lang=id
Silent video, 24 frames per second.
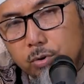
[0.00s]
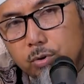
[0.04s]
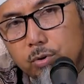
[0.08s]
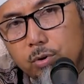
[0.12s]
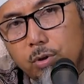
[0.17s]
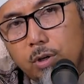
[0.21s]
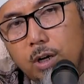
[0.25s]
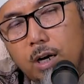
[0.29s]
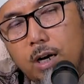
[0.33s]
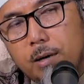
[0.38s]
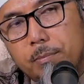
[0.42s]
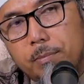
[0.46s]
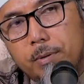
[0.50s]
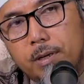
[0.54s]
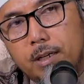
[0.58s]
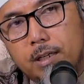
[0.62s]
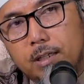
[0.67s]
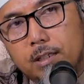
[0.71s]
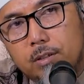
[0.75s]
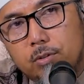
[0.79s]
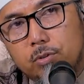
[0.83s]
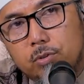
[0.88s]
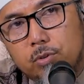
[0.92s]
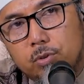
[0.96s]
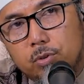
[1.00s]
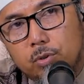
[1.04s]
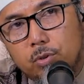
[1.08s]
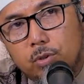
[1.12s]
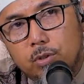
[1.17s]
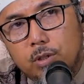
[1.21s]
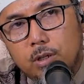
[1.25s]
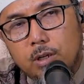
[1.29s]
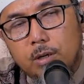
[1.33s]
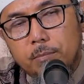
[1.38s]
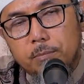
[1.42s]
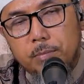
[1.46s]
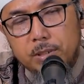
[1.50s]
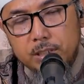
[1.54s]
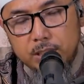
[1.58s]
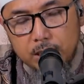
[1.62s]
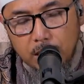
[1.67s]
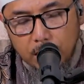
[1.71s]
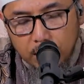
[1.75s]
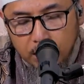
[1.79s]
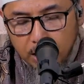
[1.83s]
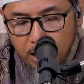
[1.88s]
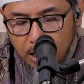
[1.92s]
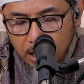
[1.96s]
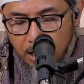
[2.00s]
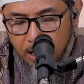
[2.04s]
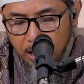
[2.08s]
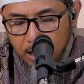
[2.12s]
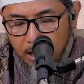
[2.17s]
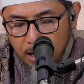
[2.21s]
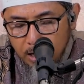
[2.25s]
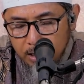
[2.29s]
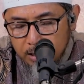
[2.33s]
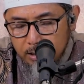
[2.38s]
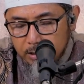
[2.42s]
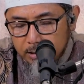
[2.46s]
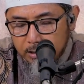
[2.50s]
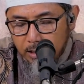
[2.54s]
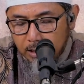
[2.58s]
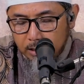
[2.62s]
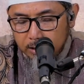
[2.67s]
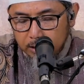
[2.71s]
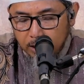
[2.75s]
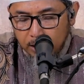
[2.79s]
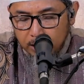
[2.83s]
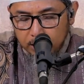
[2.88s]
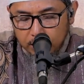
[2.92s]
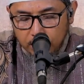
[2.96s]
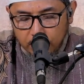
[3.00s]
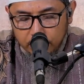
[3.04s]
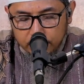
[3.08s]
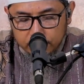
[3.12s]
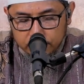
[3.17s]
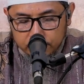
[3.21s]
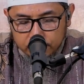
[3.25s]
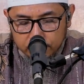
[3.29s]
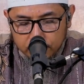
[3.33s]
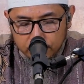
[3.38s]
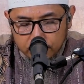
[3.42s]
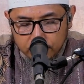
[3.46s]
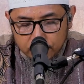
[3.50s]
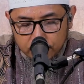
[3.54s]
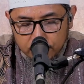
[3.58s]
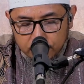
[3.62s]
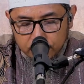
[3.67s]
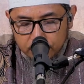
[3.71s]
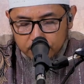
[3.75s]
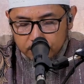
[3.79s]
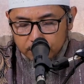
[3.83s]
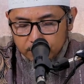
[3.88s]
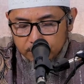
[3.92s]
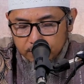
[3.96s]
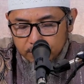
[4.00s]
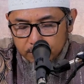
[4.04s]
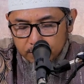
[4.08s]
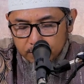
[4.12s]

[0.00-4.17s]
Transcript: untuk apalagi untuk penjagaan dan lain-lainnya.